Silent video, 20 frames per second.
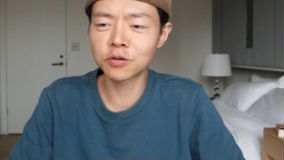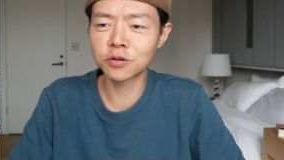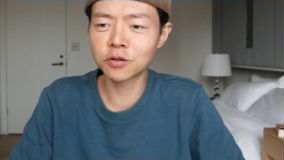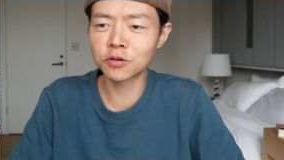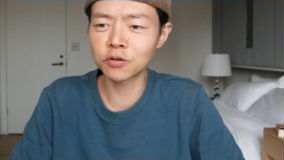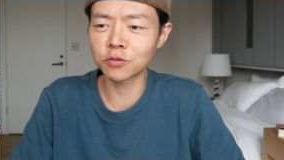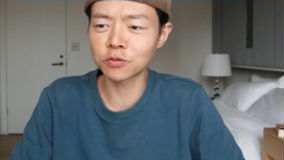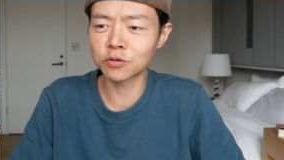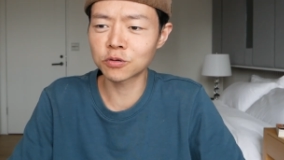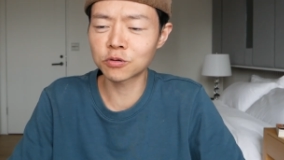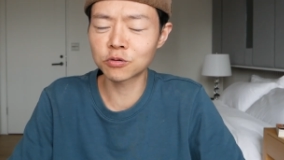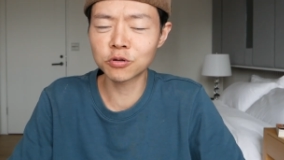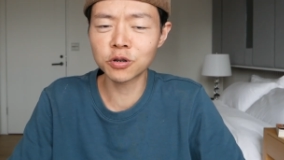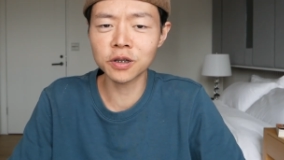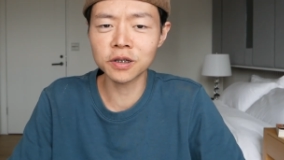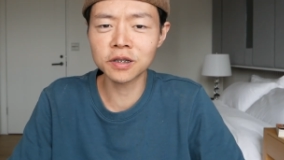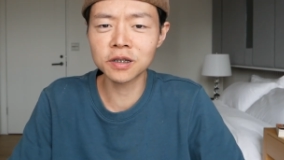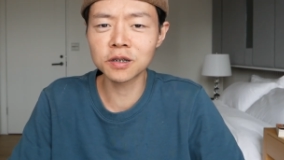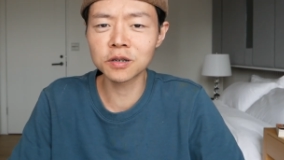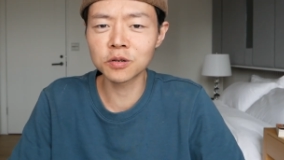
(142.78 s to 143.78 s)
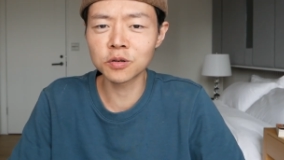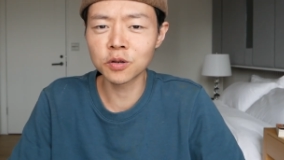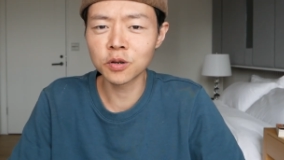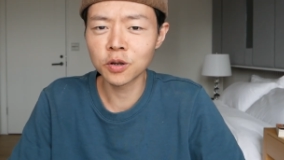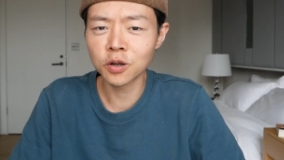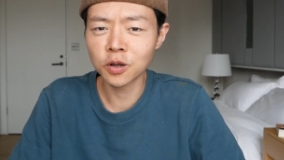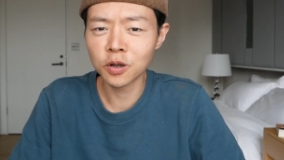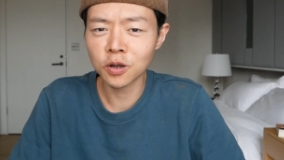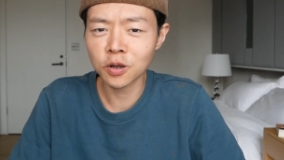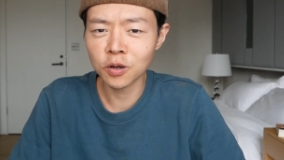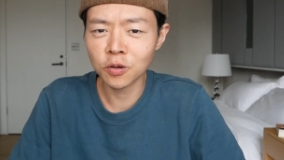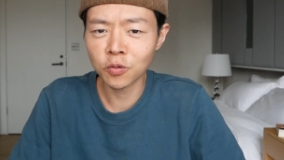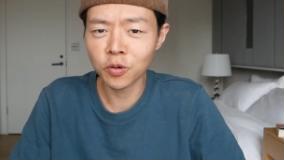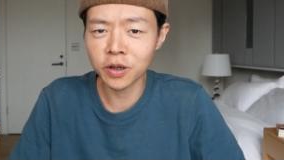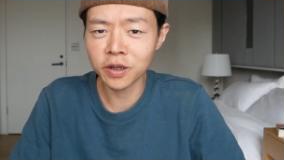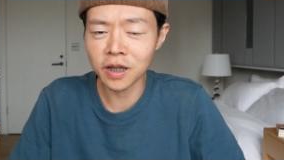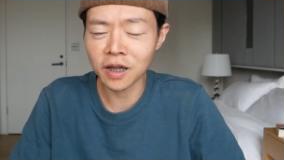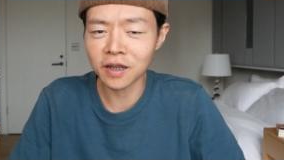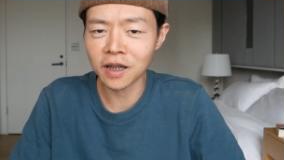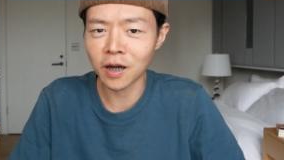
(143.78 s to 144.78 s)
就却是
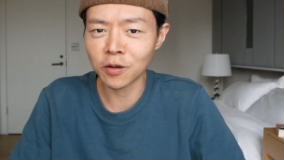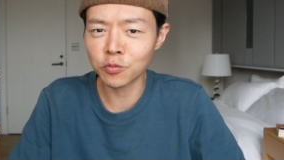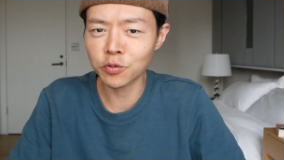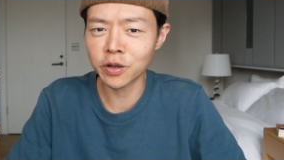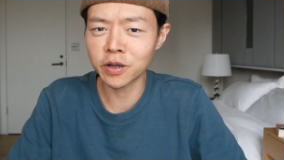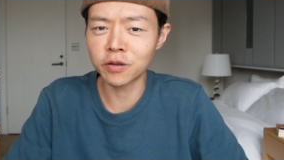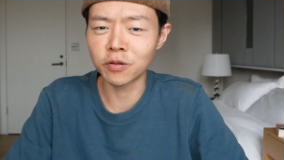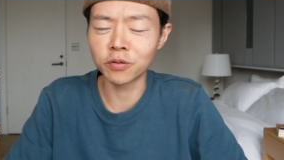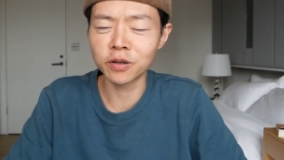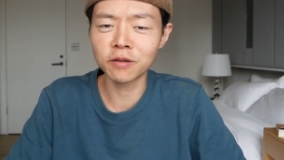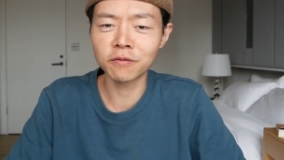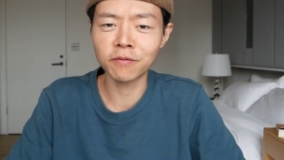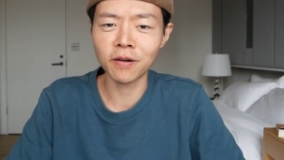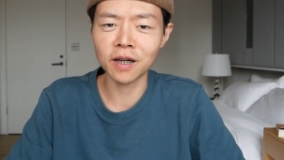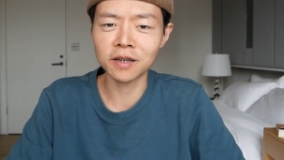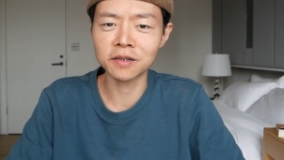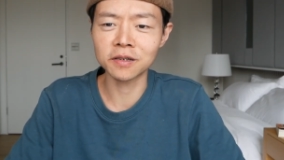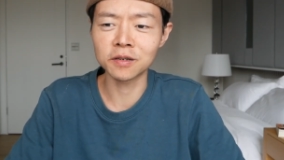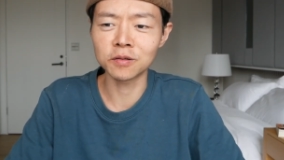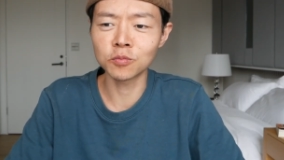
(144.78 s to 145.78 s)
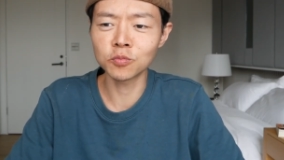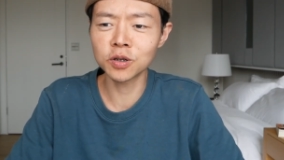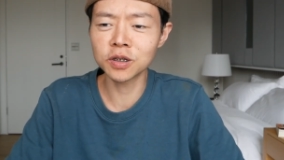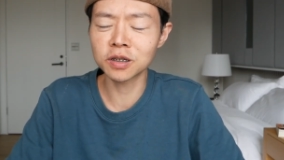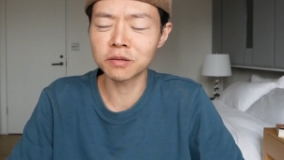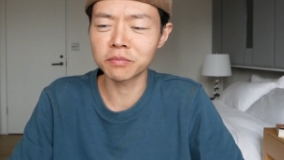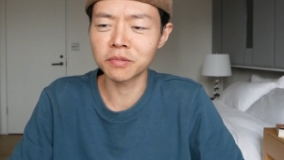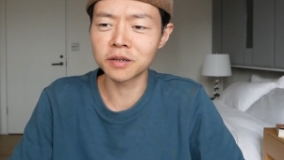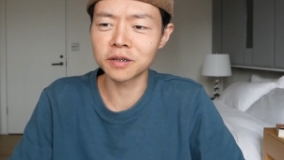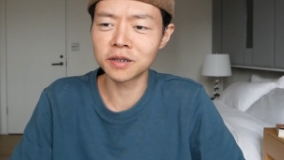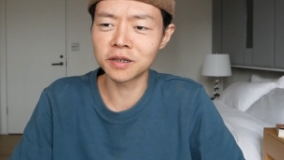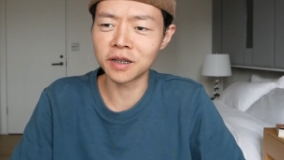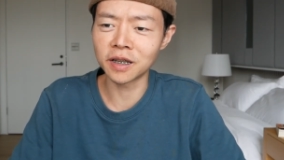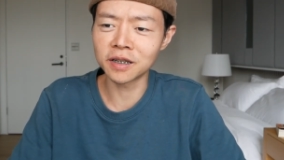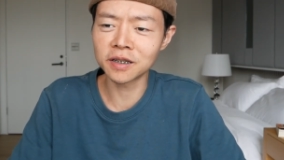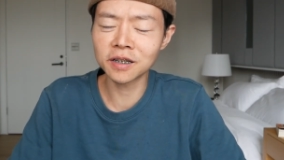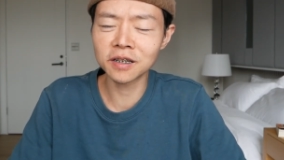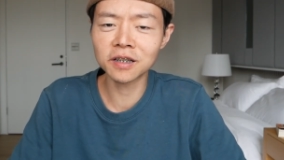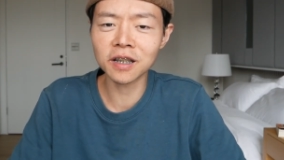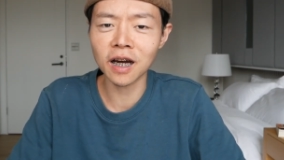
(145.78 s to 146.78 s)
会让它越容易发生。为什么
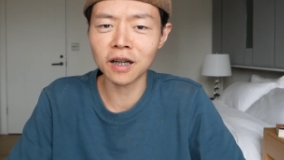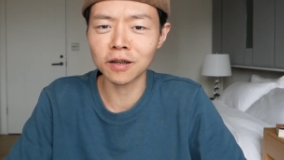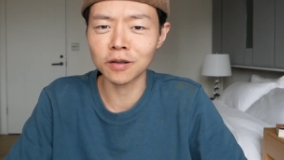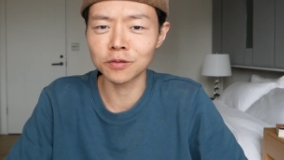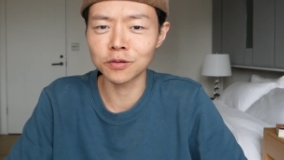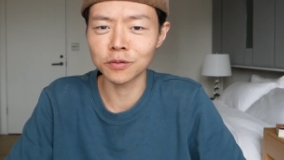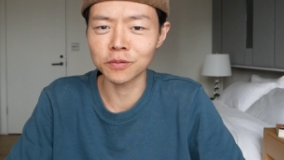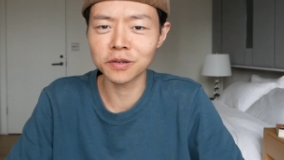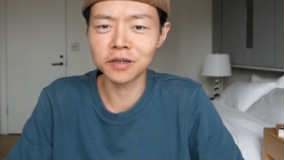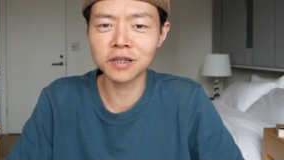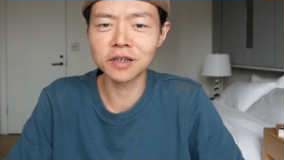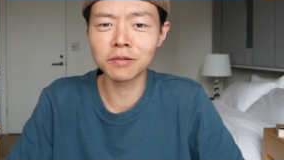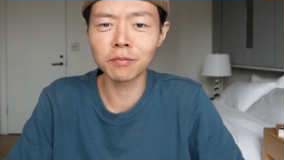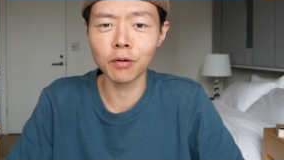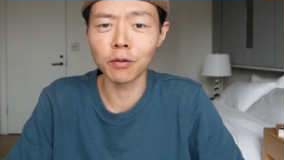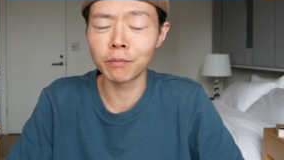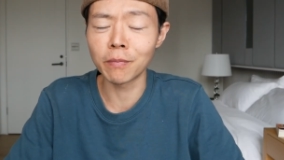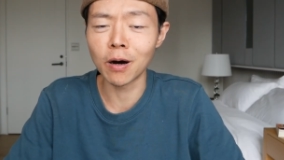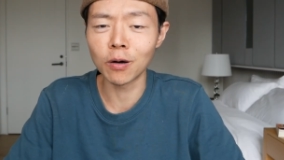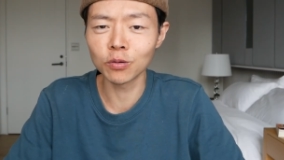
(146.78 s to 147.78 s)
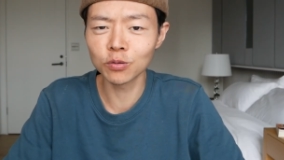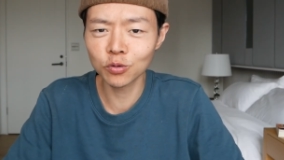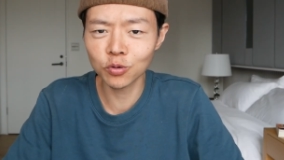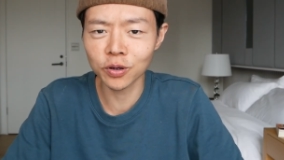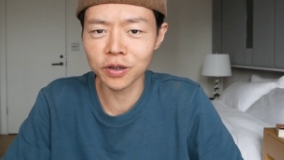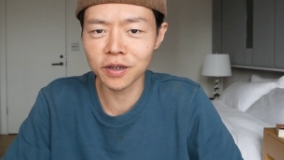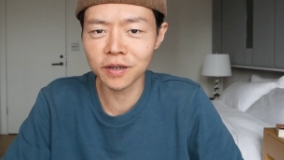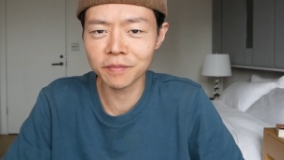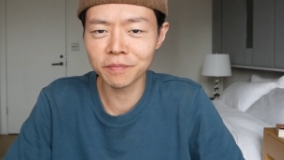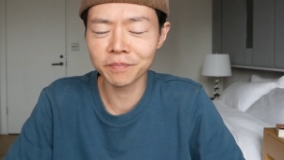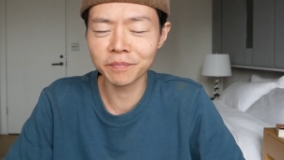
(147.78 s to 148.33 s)
人的大脑总是这么矛盾？